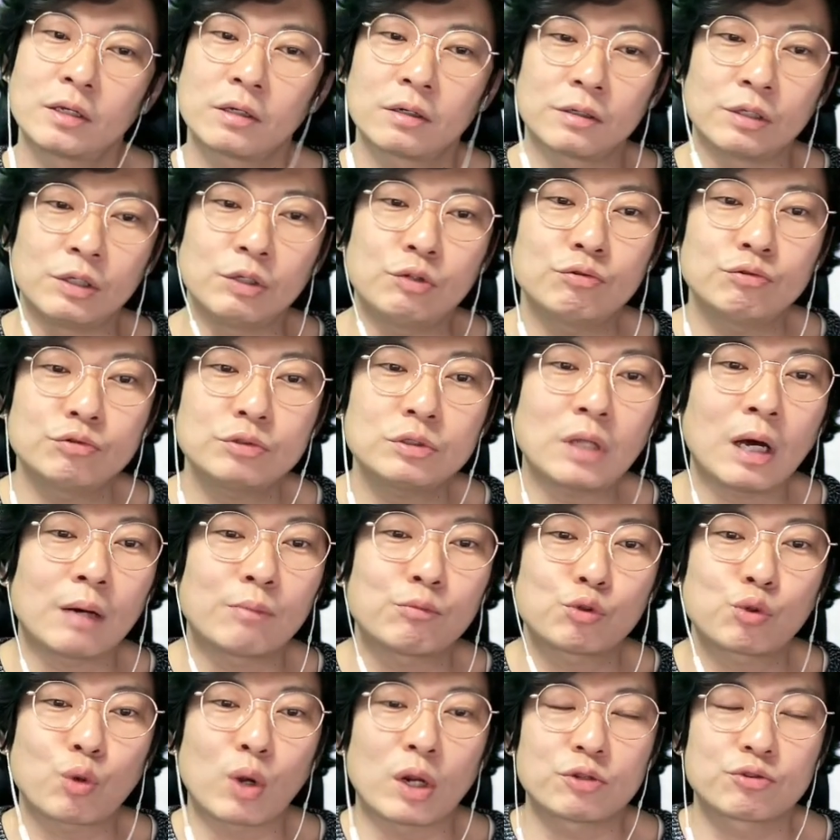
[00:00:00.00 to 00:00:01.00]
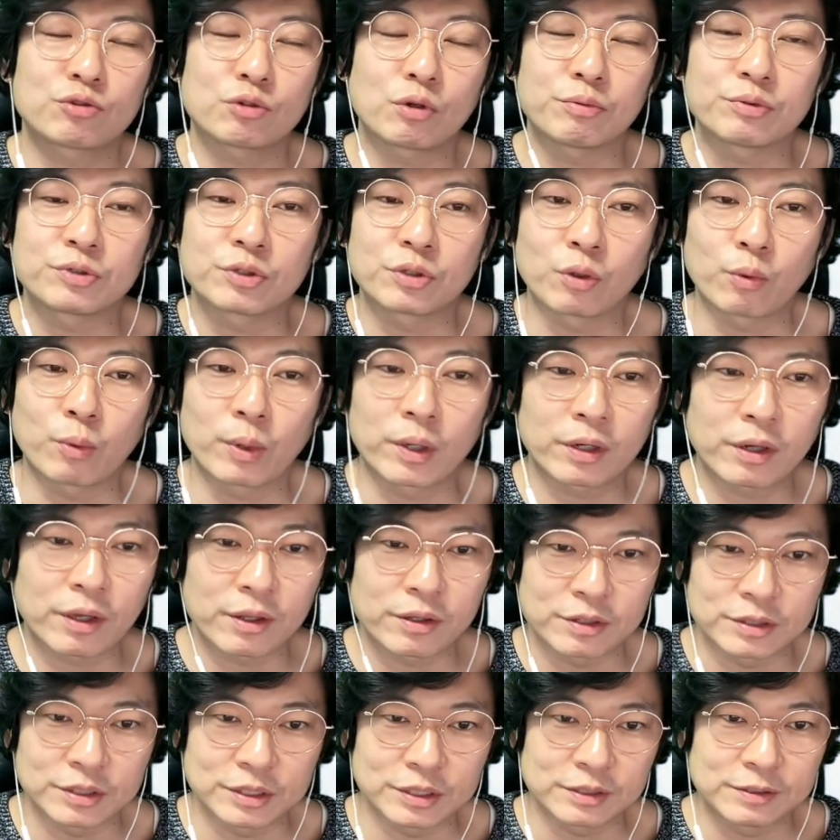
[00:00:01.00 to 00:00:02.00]
이유는 아무도 알 수가 없어요. 왜 이렇게
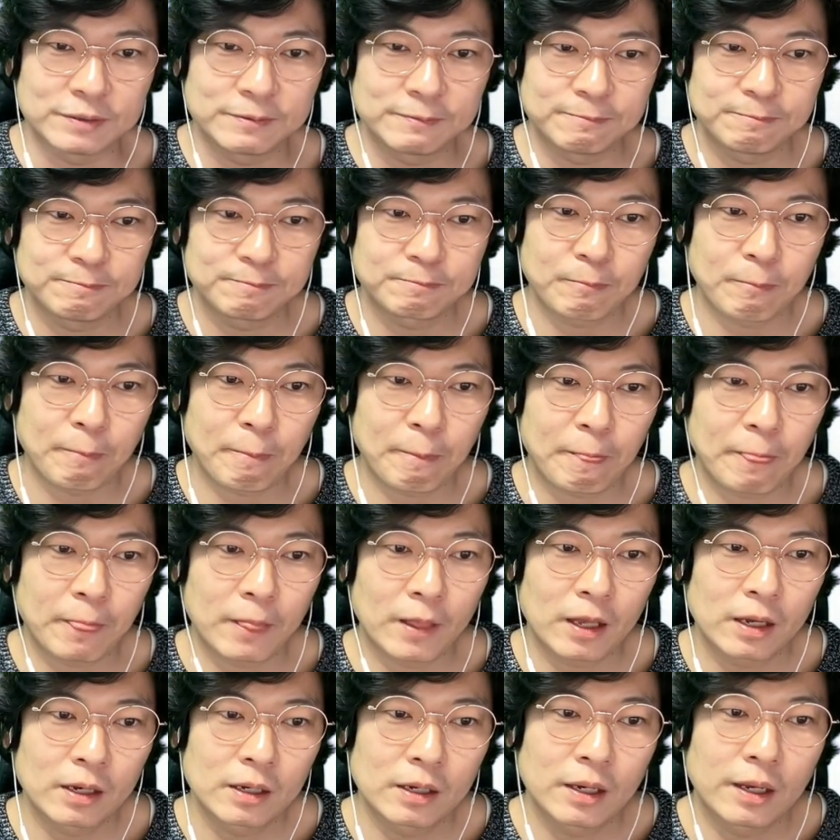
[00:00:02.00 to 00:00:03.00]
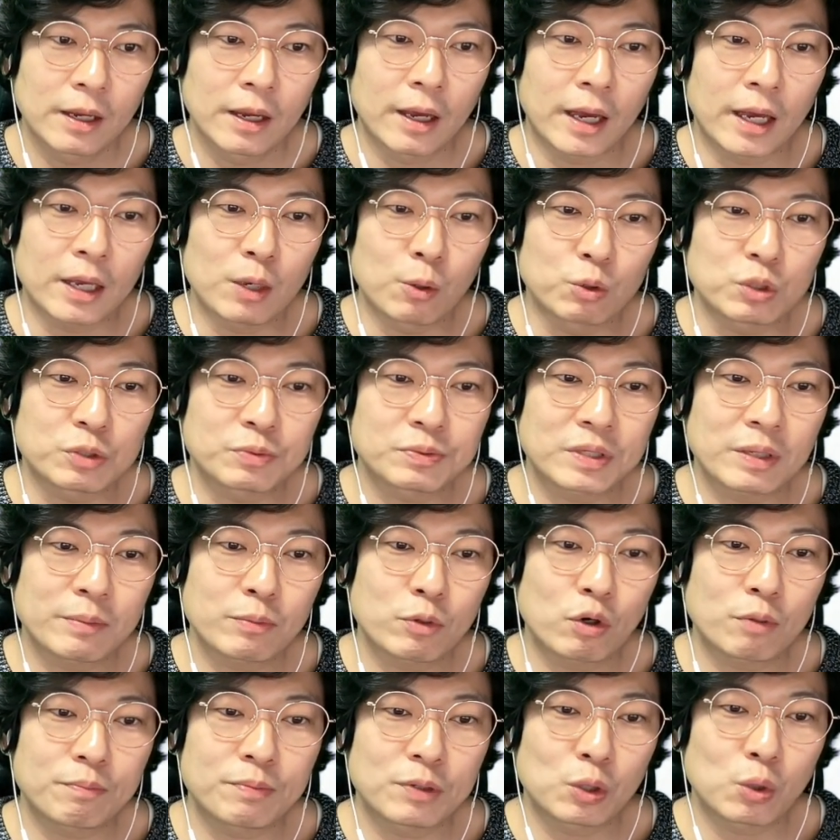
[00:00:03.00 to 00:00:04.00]
했는지.
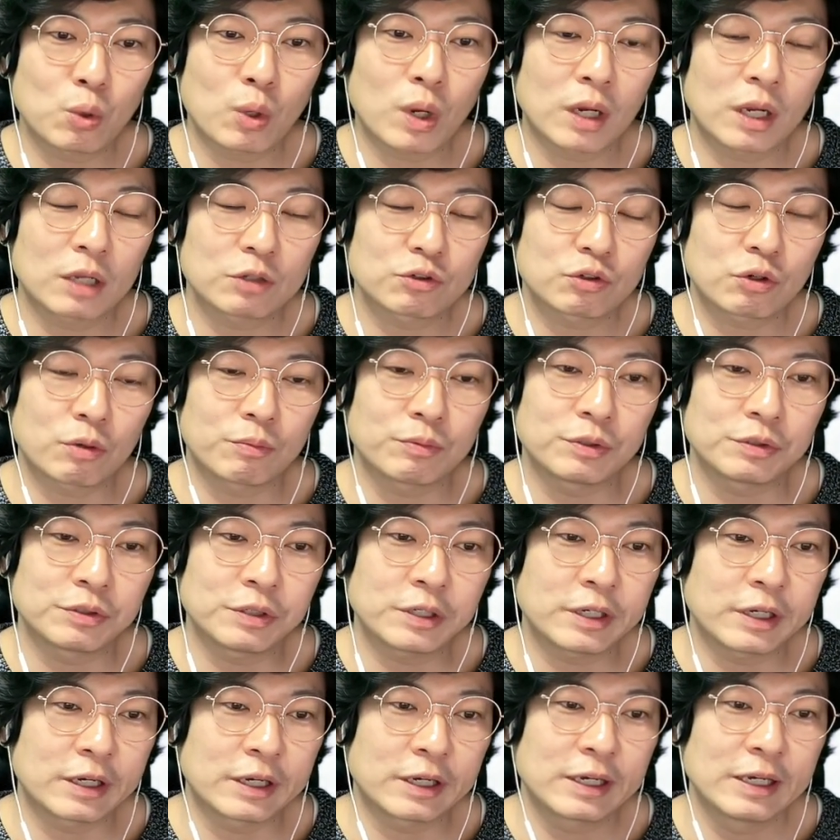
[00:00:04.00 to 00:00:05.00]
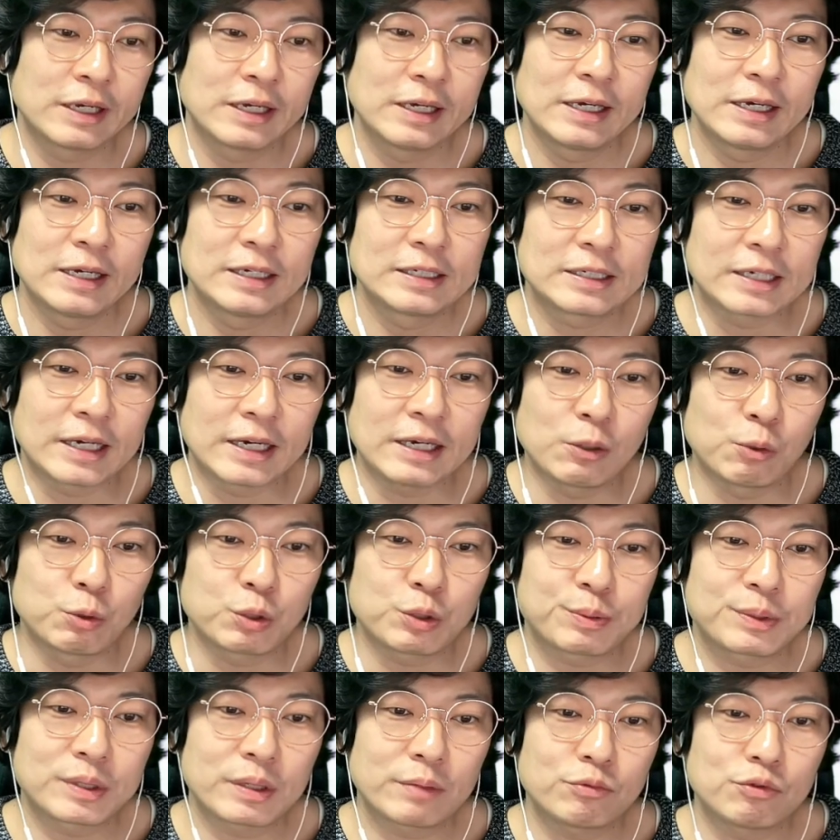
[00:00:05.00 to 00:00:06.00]
A53하고 비교를 안 할 수가 없는데 자
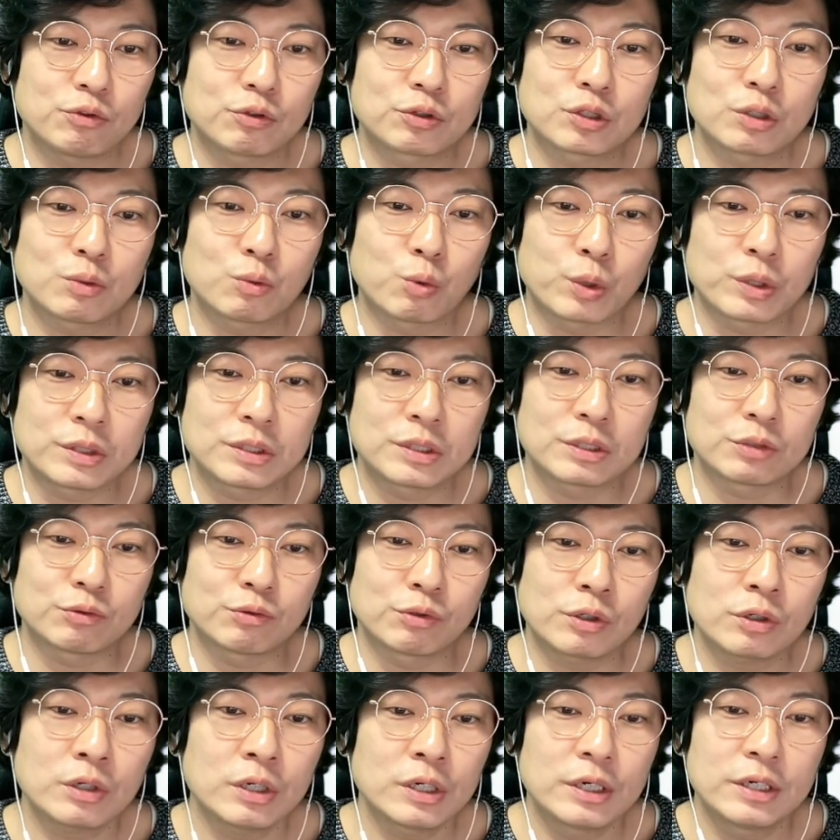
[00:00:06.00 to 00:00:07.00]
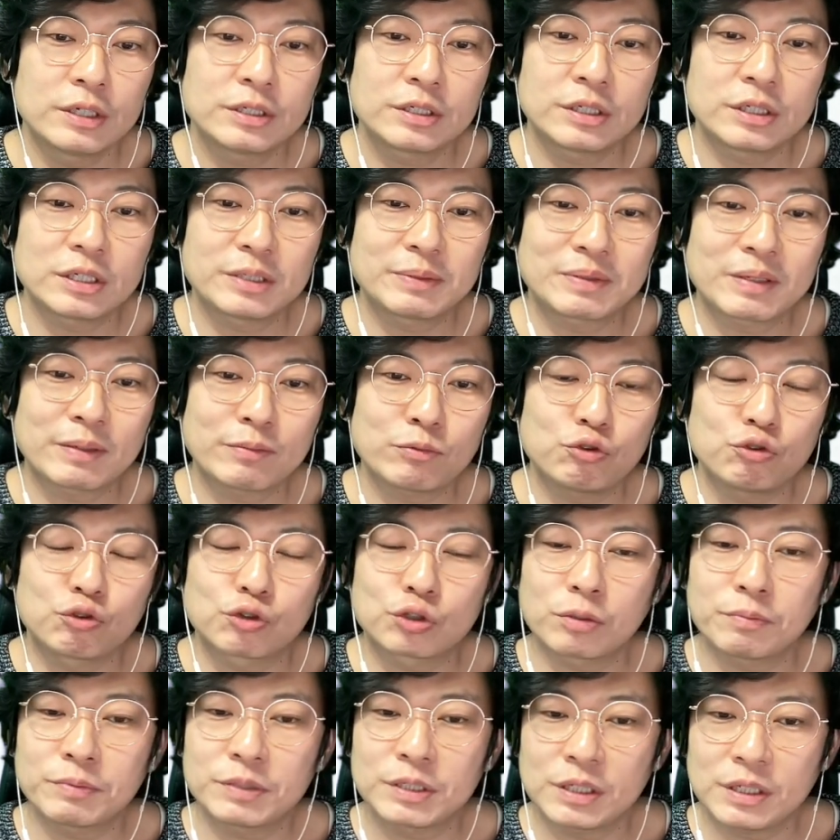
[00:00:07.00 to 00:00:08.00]
A53은 6.5인치고요. 73은
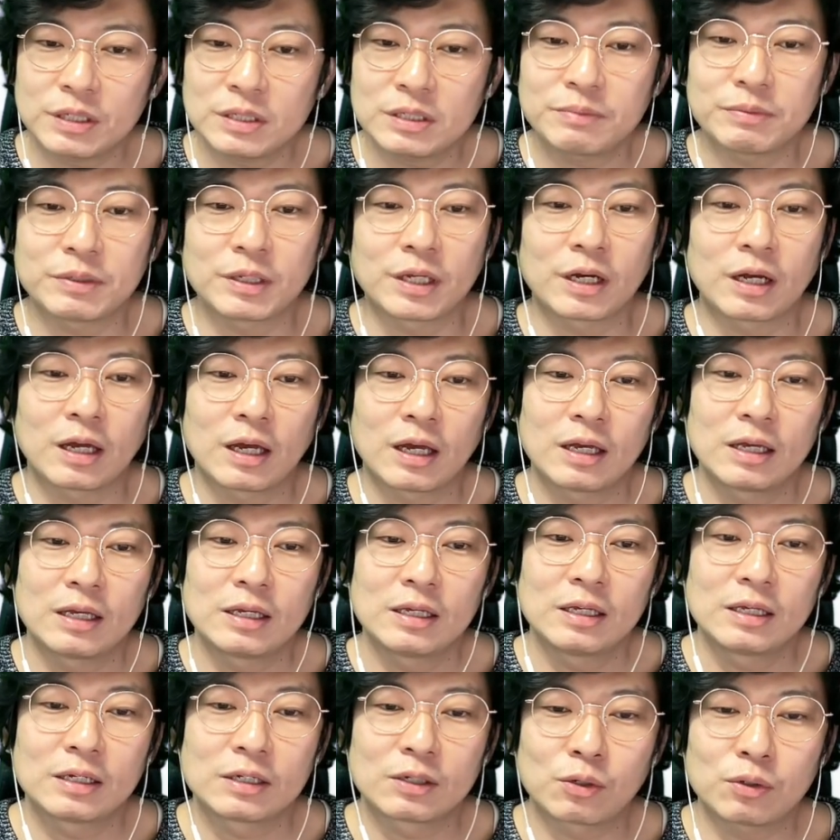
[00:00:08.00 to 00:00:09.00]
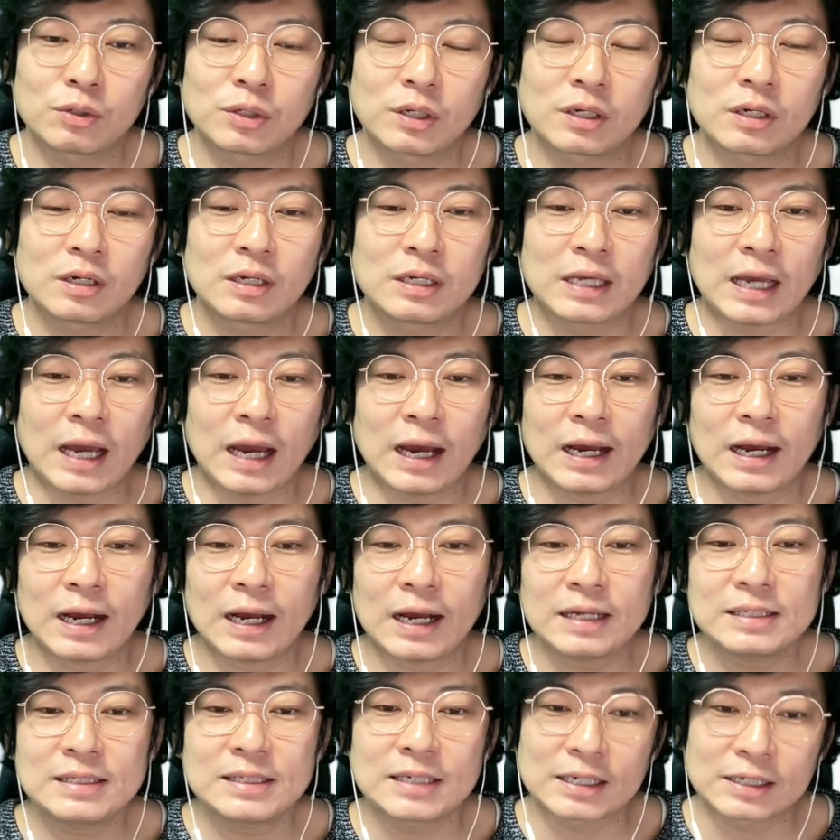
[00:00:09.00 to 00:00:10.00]
6.7인치입니다. 그러니까
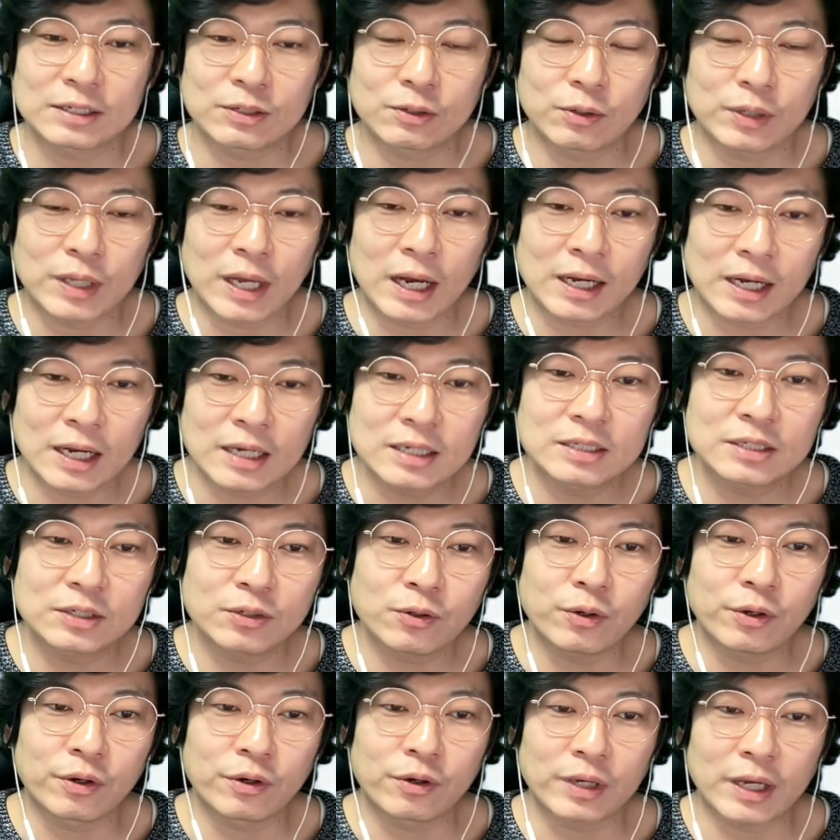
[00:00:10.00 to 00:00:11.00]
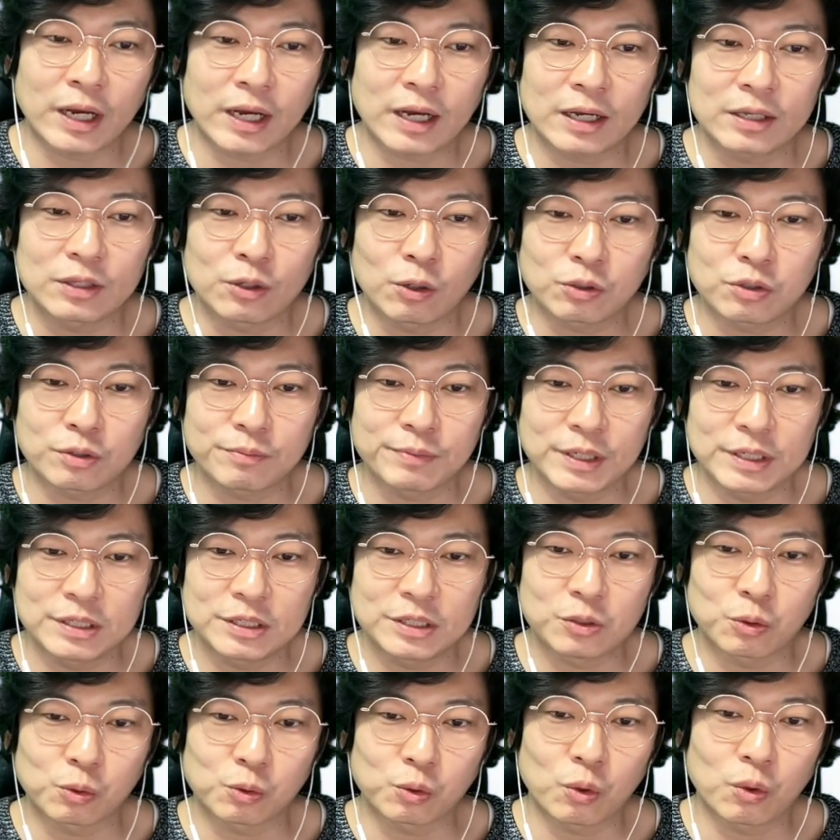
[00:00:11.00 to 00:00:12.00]
약간 작은 거, 약간 큰 거예요. 약간
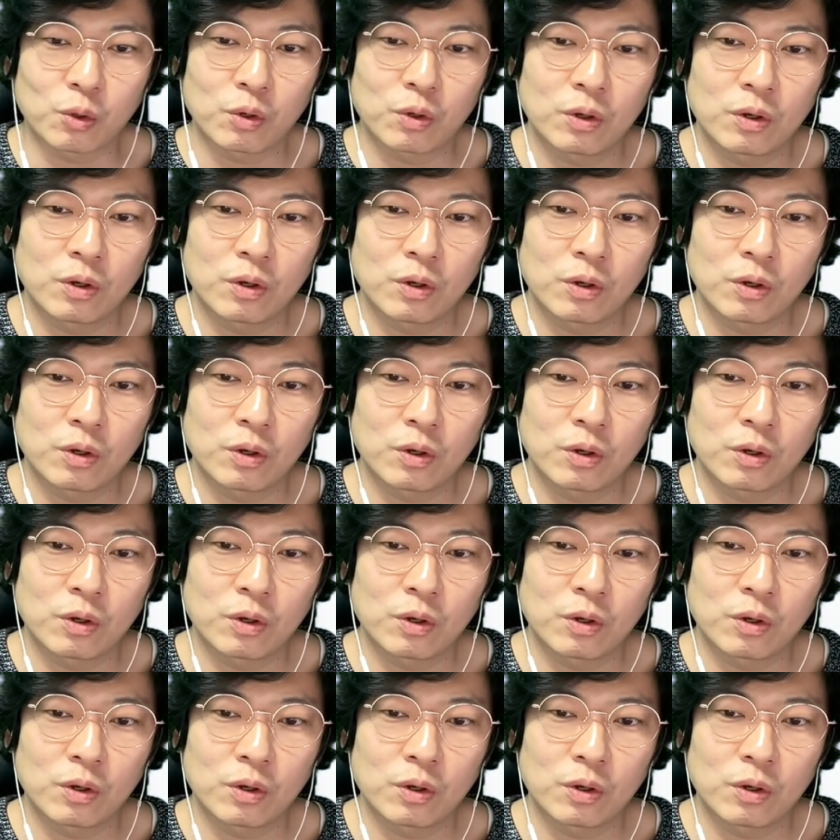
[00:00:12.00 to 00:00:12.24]
0.2인치 정도.